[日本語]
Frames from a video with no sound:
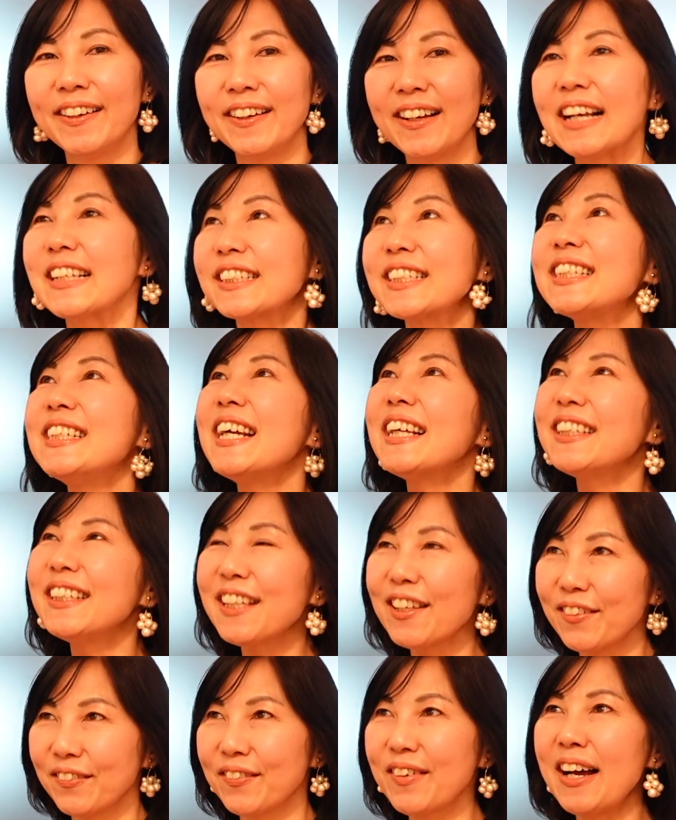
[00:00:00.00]
あ付き合って
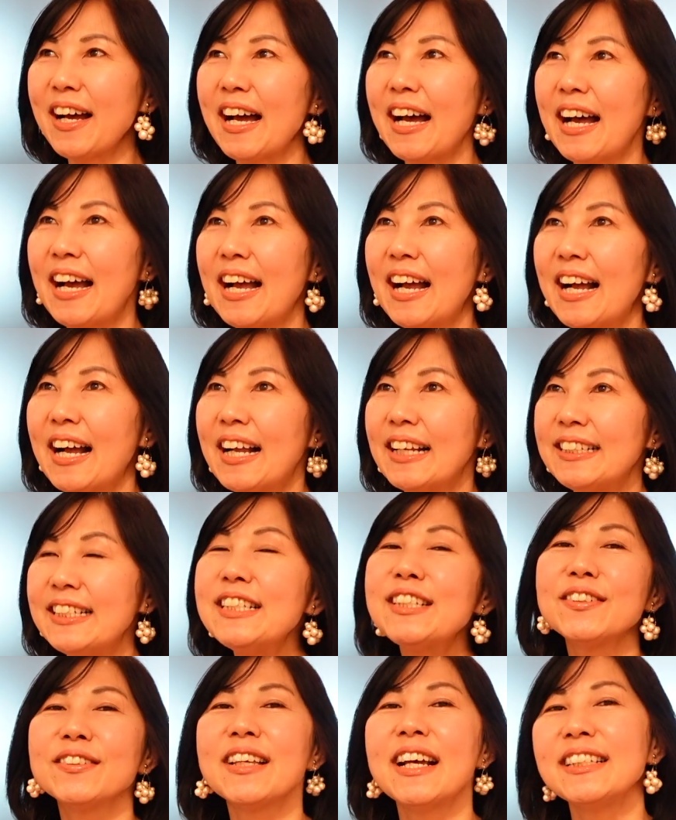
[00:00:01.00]
たのは
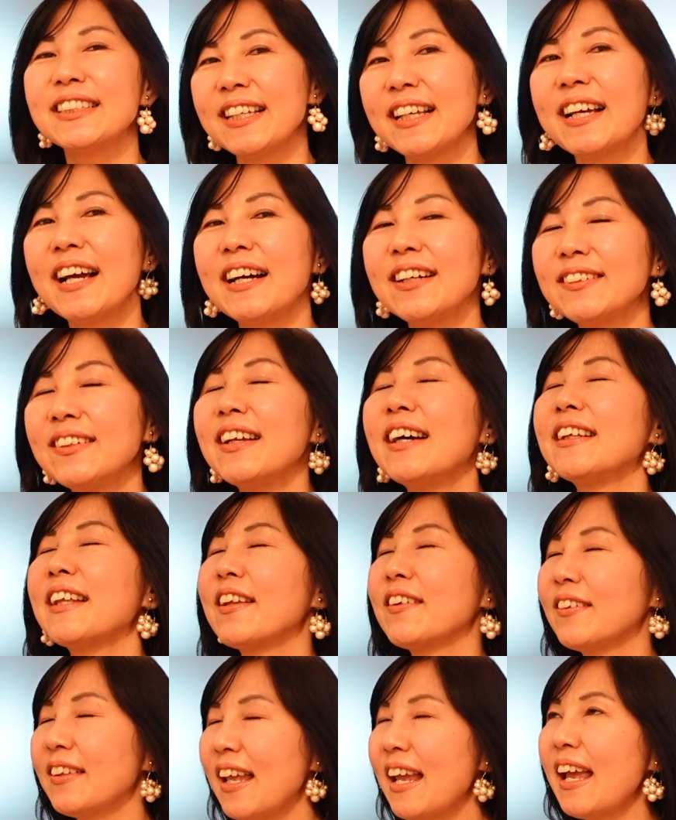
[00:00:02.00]
20代前半ぐらいな
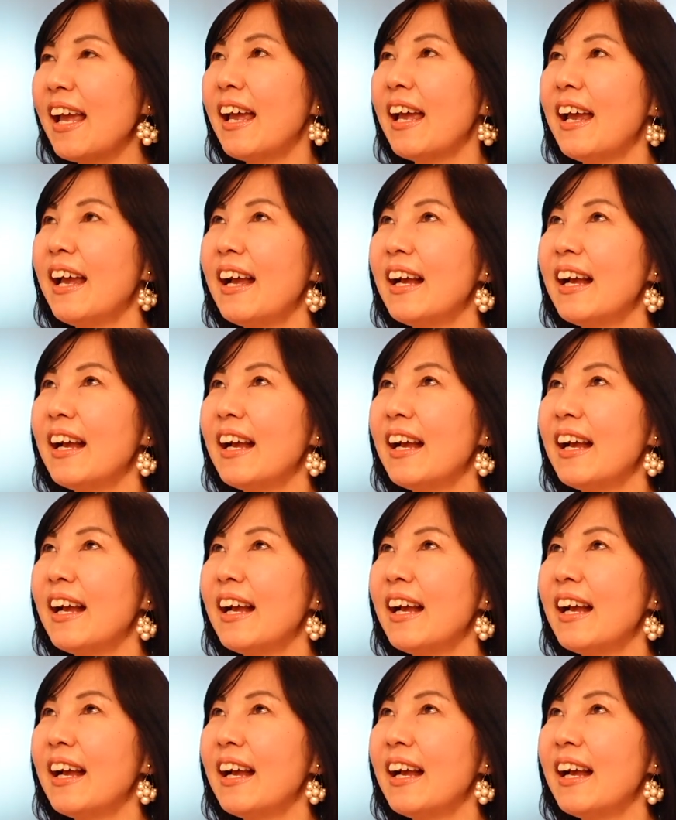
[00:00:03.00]
ので